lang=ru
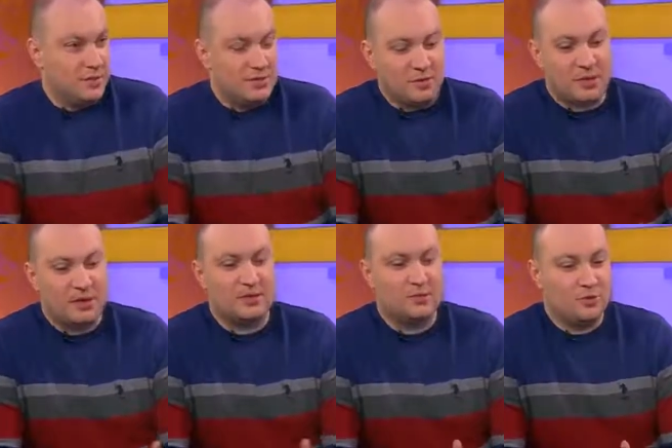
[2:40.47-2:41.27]
Мы все
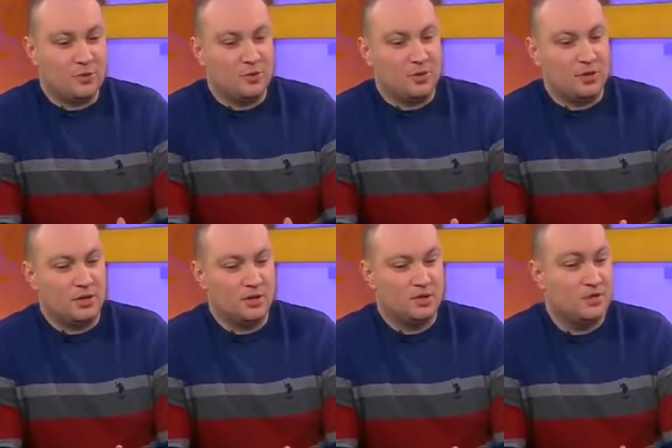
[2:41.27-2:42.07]
прекрасно помним
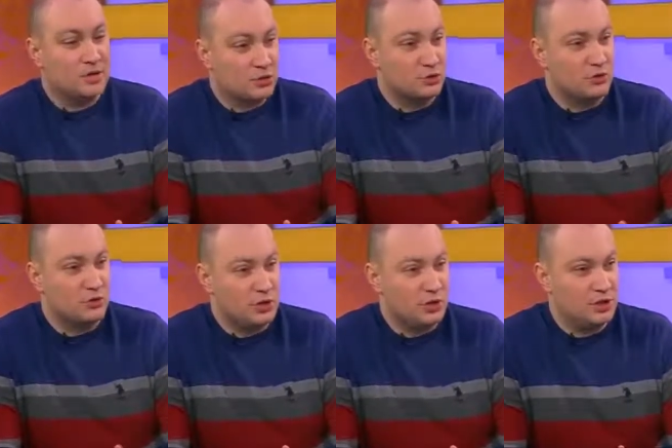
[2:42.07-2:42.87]
весну
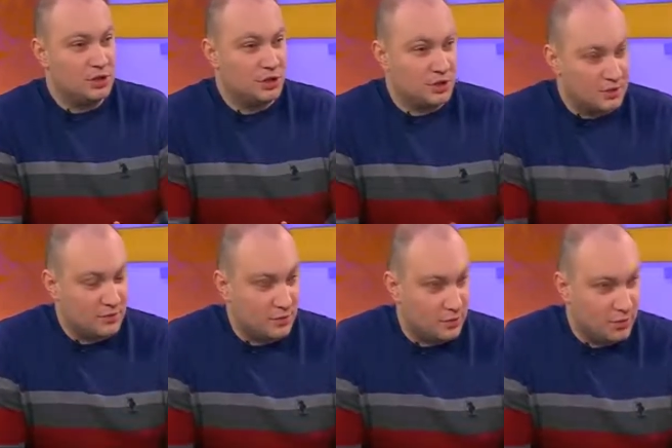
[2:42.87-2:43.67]
2014
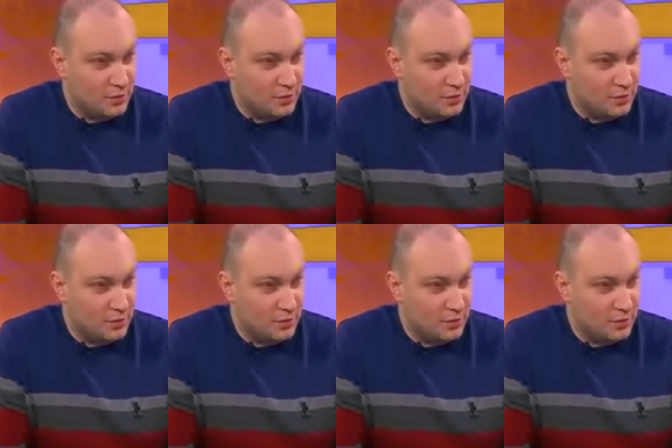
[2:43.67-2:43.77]
года.